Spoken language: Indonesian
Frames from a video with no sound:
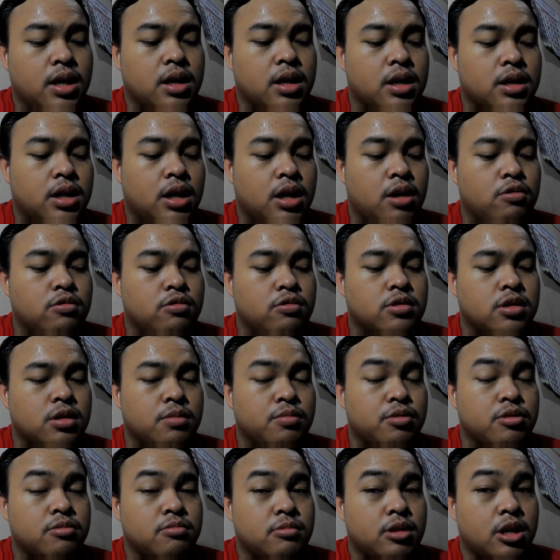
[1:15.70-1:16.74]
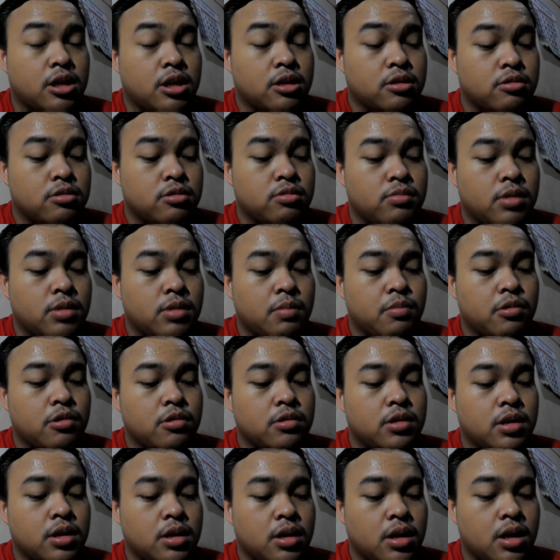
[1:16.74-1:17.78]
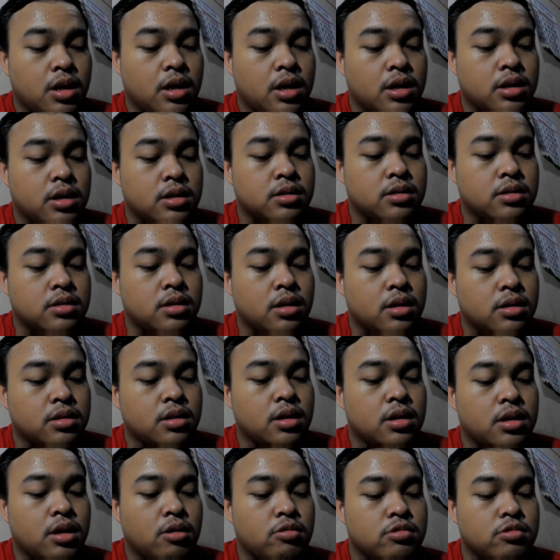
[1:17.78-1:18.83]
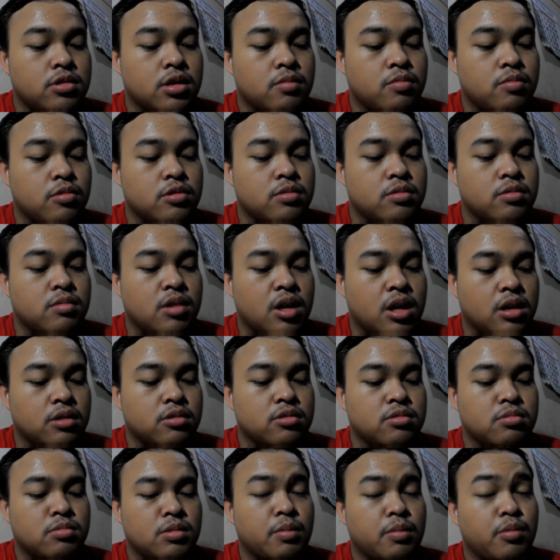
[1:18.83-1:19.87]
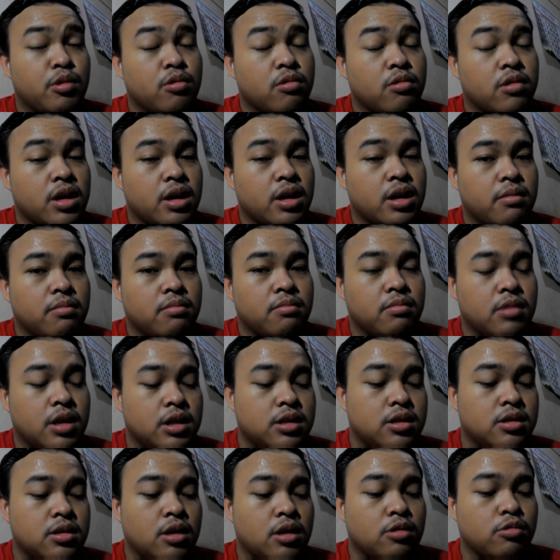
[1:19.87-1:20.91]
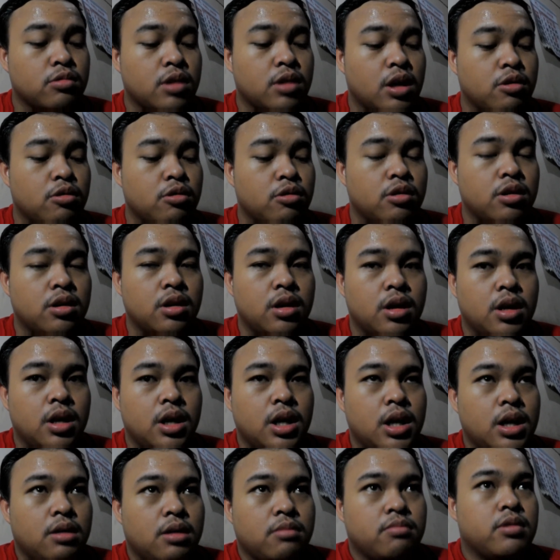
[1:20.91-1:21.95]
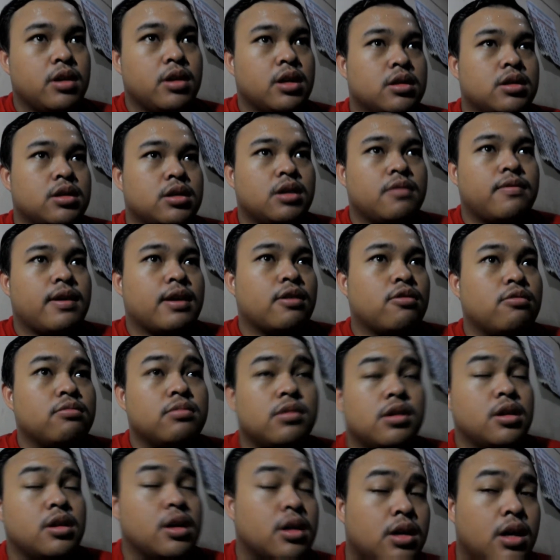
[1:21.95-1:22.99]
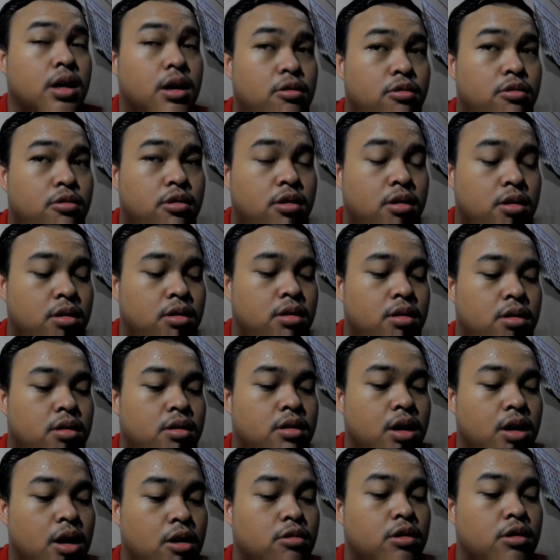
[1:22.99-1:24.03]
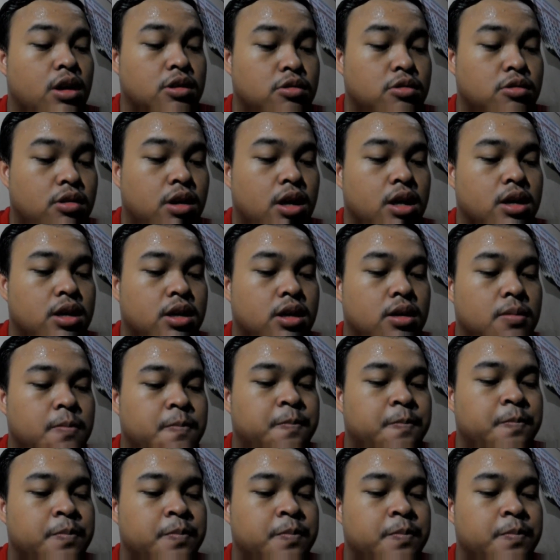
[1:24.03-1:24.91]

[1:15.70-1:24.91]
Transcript: ke tahun 1993 serta tahun 1996 berarti satu tahun berhenti vakum tiga tahun lalu lanjut lagi